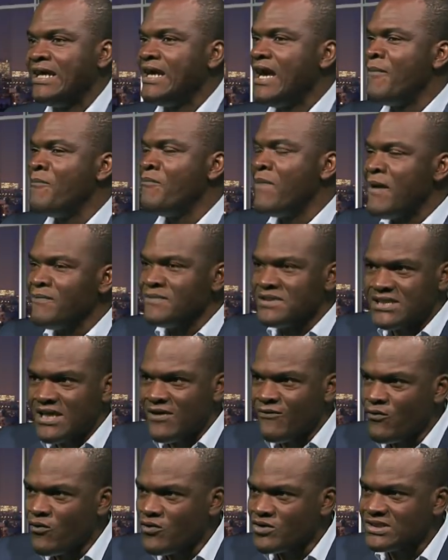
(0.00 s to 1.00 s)
Et même si
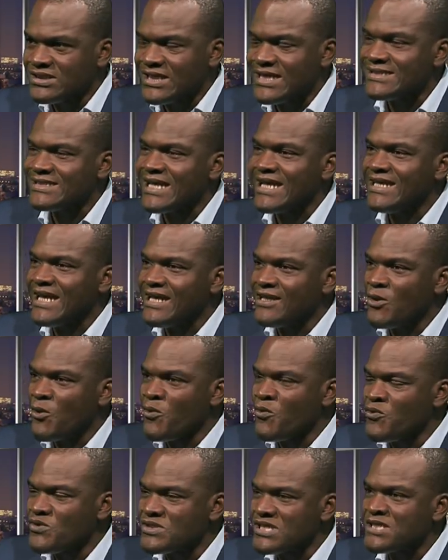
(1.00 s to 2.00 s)
vous essayez de
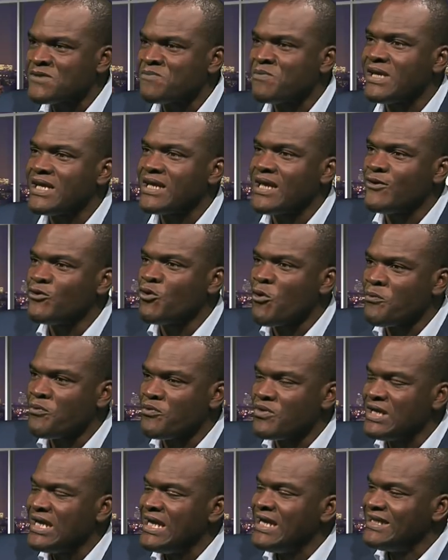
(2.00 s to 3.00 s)
nous expliquer
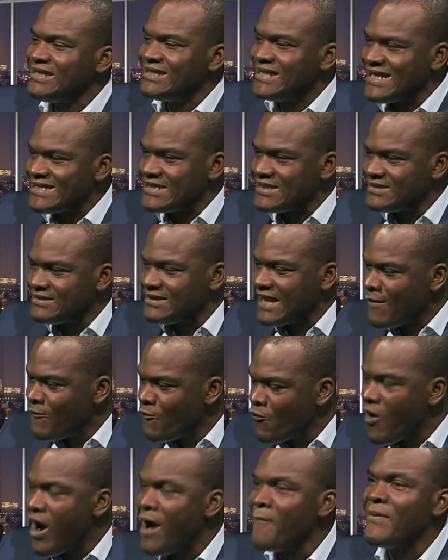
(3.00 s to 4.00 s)
depuis des,
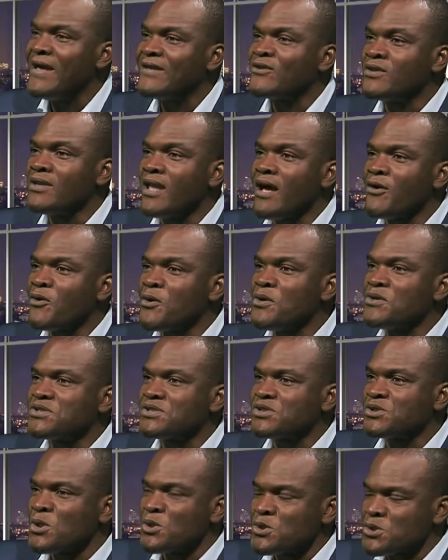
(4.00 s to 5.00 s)
mois maintenant que
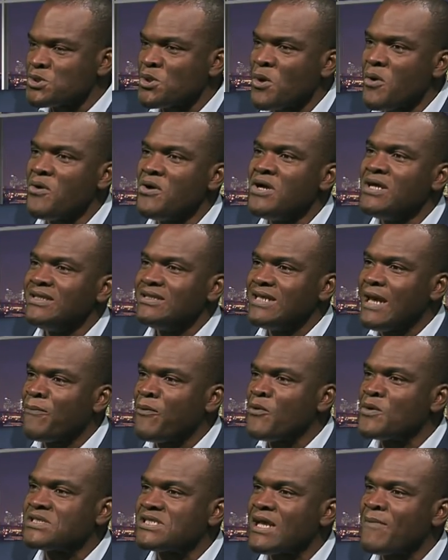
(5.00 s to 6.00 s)
ce sont des
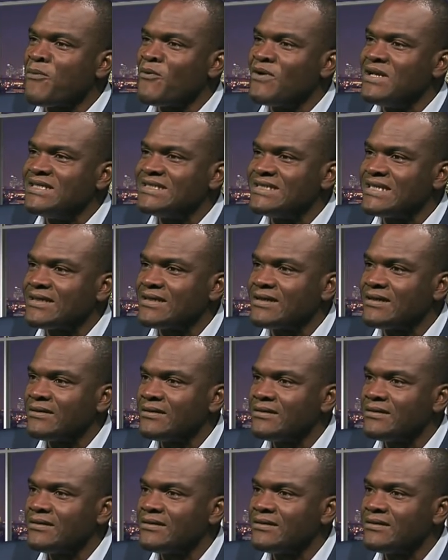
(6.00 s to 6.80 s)
procès politiques.